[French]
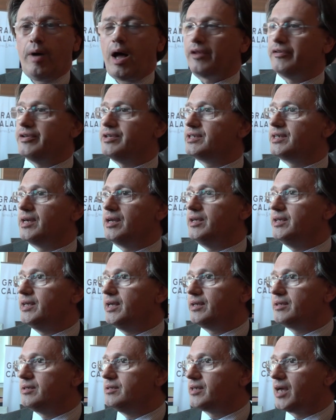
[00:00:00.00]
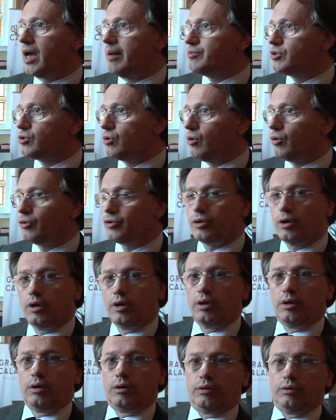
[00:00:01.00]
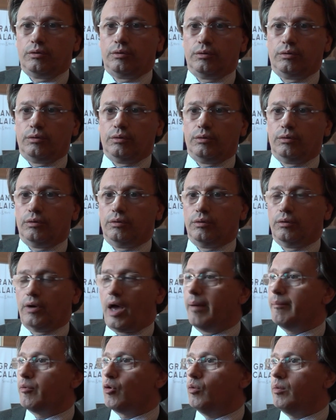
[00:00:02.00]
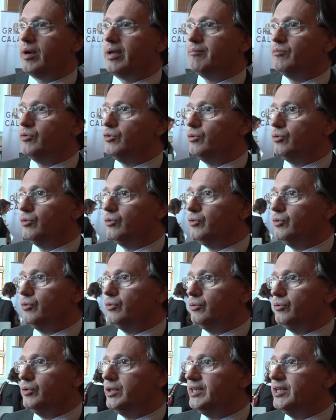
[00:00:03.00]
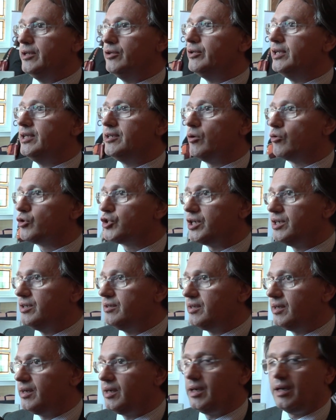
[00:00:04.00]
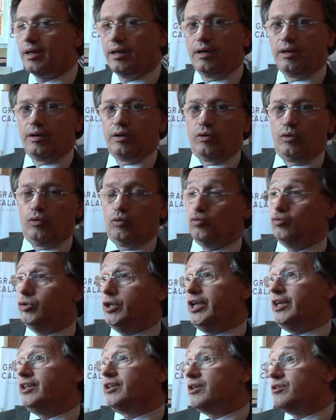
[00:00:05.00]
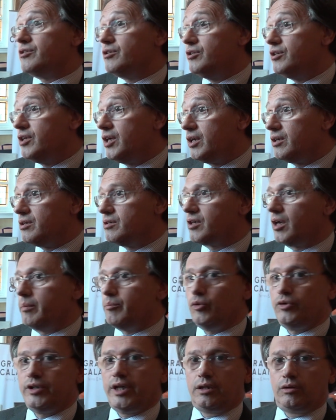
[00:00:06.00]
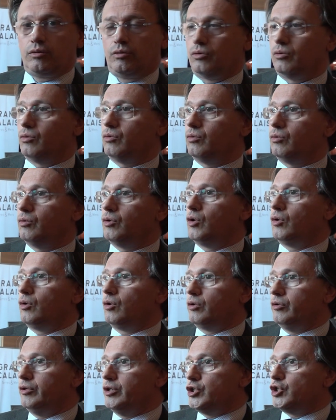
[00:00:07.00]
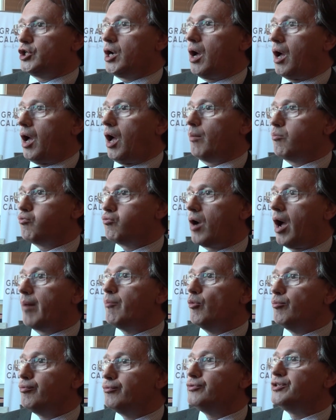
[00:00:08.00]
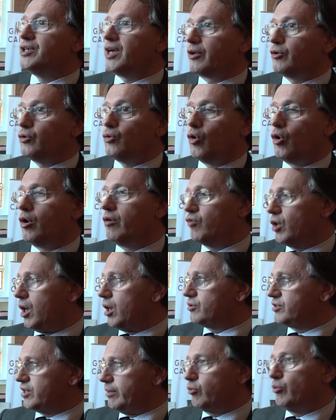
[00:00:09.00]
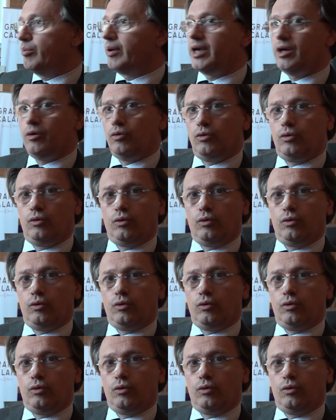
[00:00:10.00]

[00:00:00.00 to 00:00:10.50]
barre d'escalier qui serait absente, euh, un problème d'étanchéité ou d'électricité qui serait peut-être déjà un point un peu plus sérieux. Voilà, c'est à peu près